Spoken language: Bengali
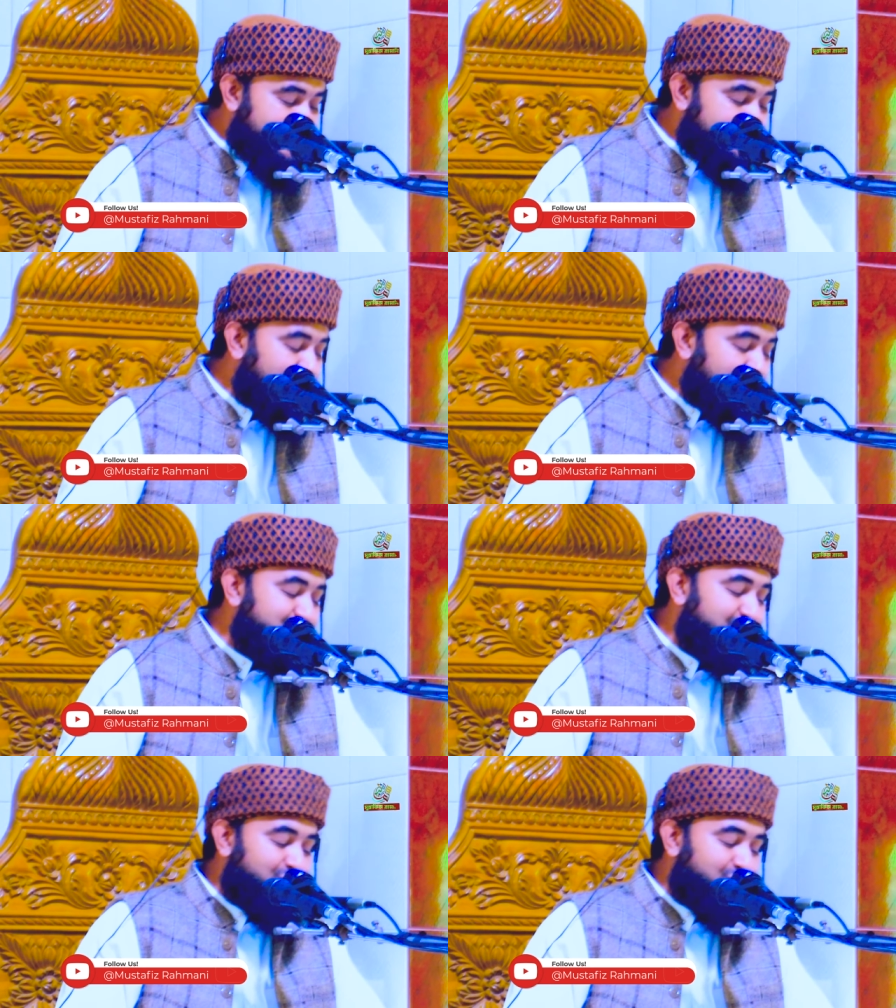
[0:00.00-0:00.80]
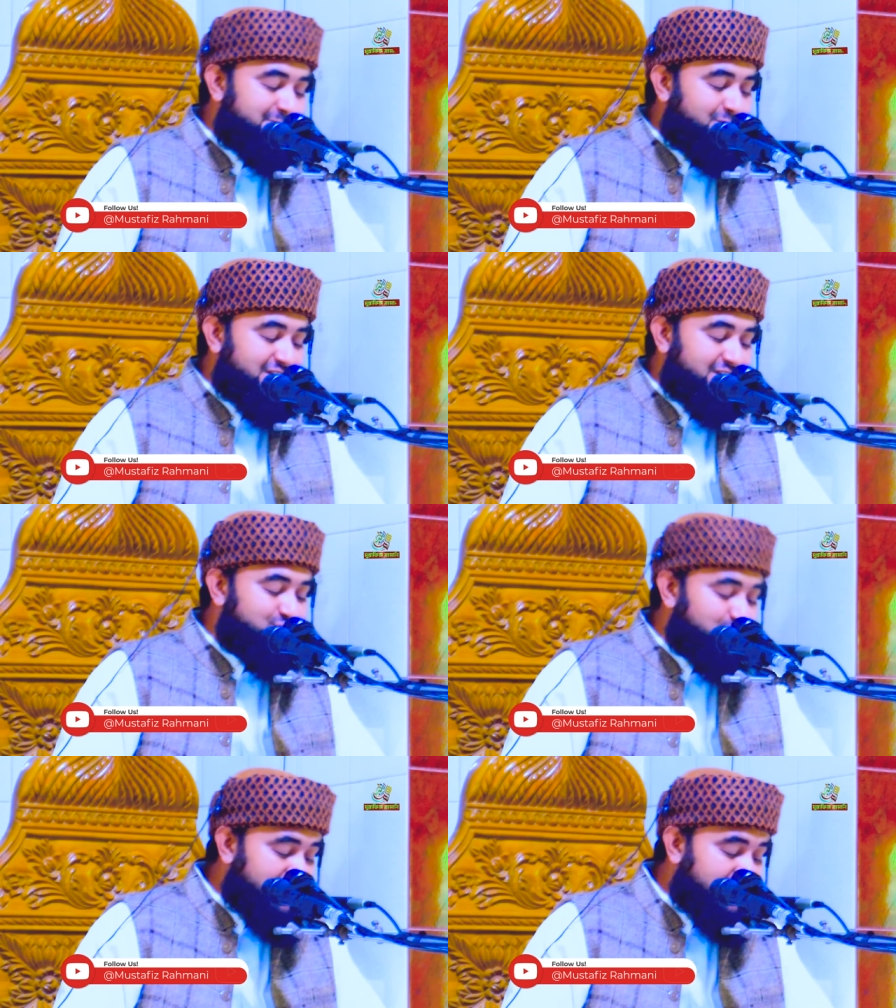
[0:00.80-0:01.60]
সূর্য ঢলে পড়ার
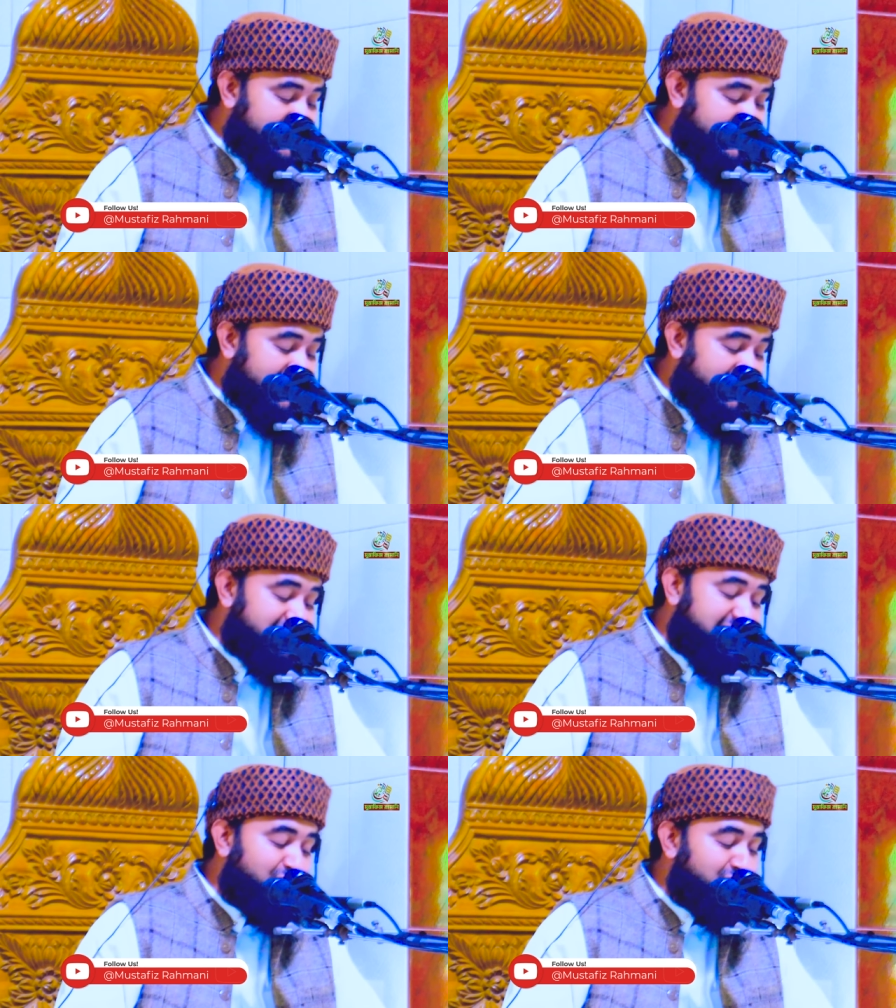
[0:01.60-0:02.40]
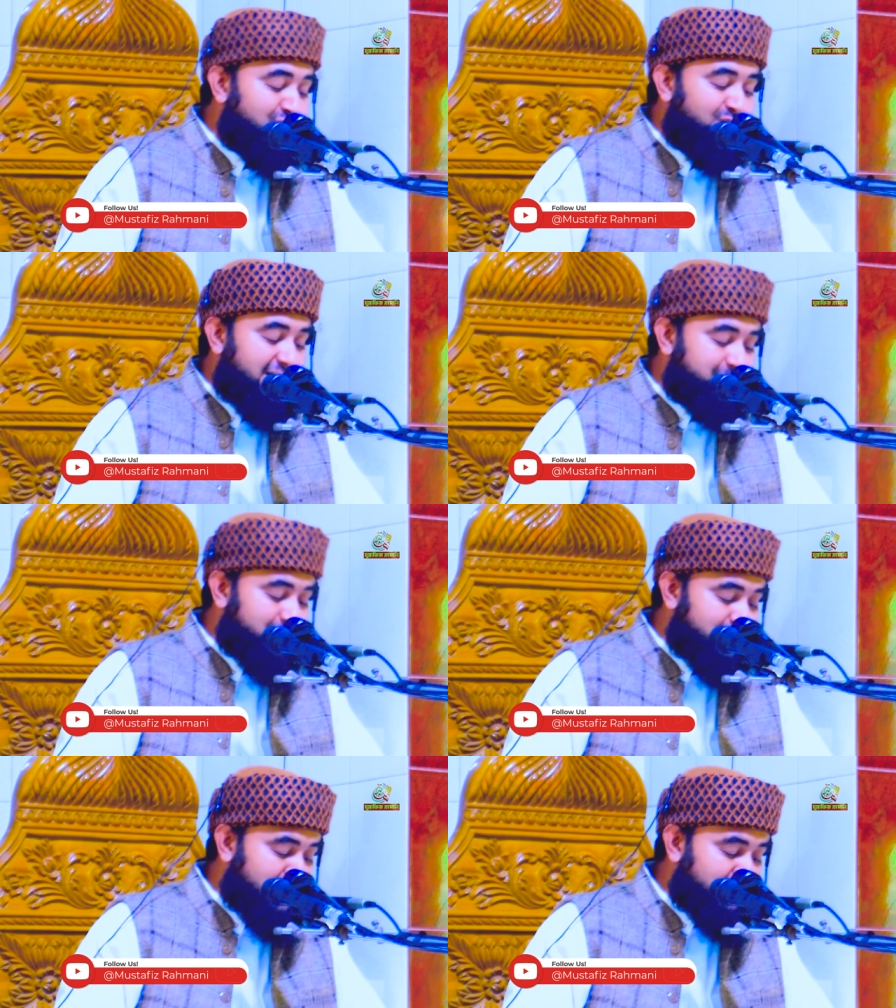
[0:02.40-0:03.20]
সময় থেকে রাত্রির অন্ধকার
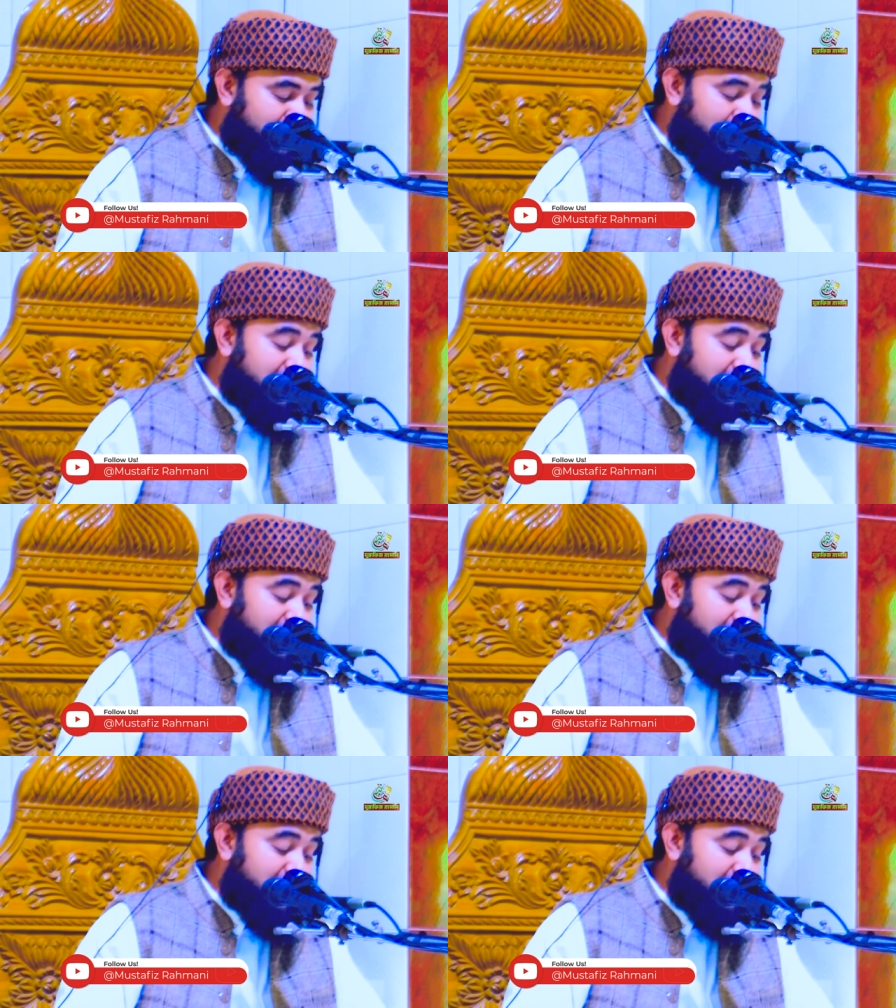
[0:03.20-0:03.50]
পর্যন্ত